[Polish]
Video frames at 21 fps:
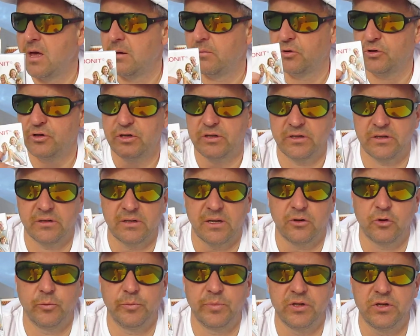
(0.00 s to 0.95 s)
Możecie
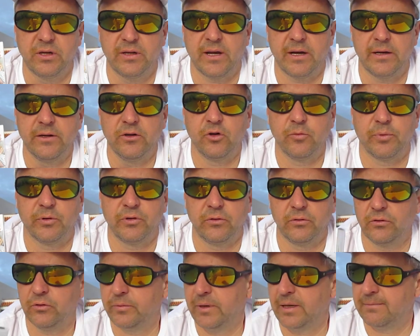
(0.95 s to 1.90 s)
zakupić je na linku pod
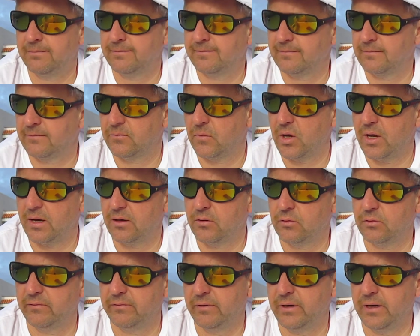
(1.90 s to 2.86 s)
YouTube'em, jak
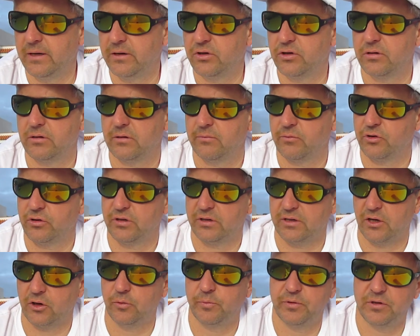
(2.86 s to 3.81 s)
również możecie
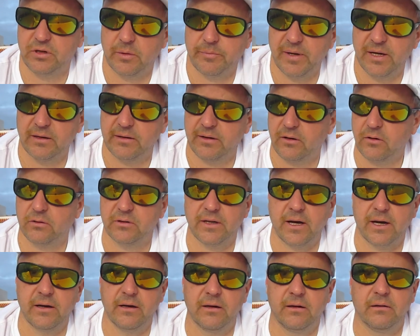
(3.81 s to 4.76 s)
zakupić te piękne
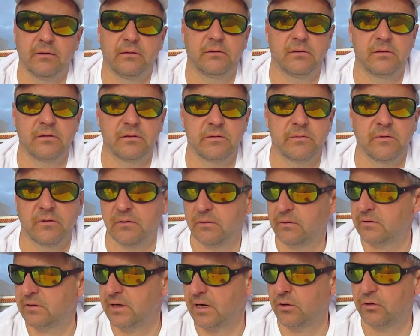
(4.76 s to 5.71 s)
koktajle z,
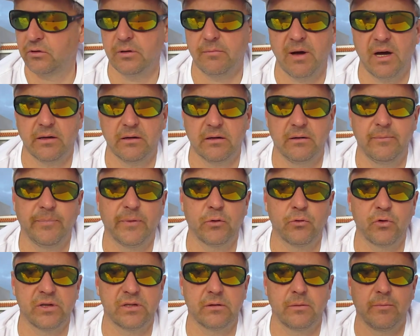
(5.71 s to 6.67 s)
z jagody maki,
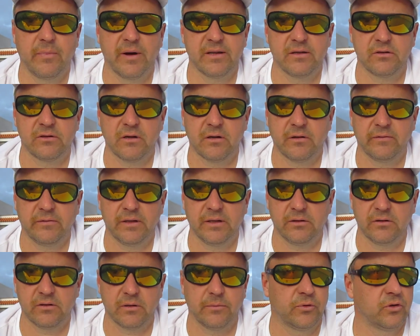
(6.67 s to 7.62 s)
które są bardzo zdrowe,
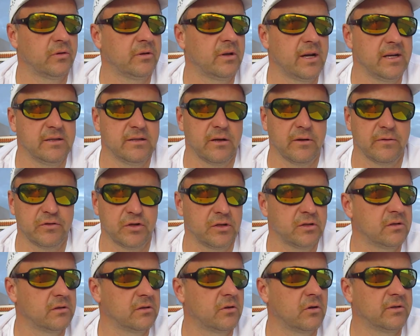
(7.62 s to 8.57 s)
są to najzdrowsze
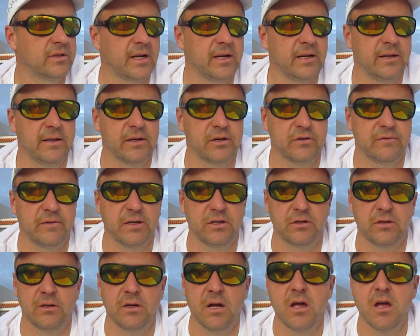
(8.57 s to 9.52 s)
koktajle na
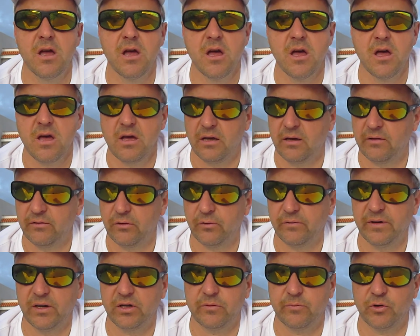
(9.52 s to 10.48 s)
świecie i
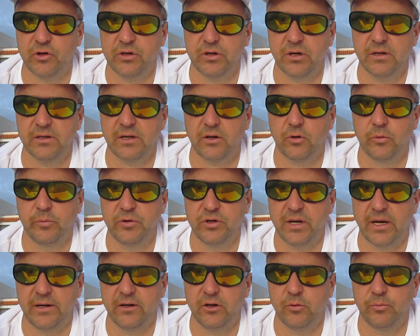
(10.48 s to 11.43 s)
również możecie je zakupić
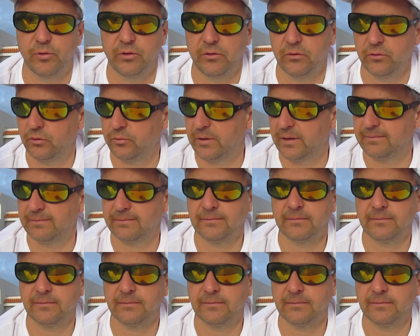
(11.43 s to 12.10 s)
na linku pod YouTube'em.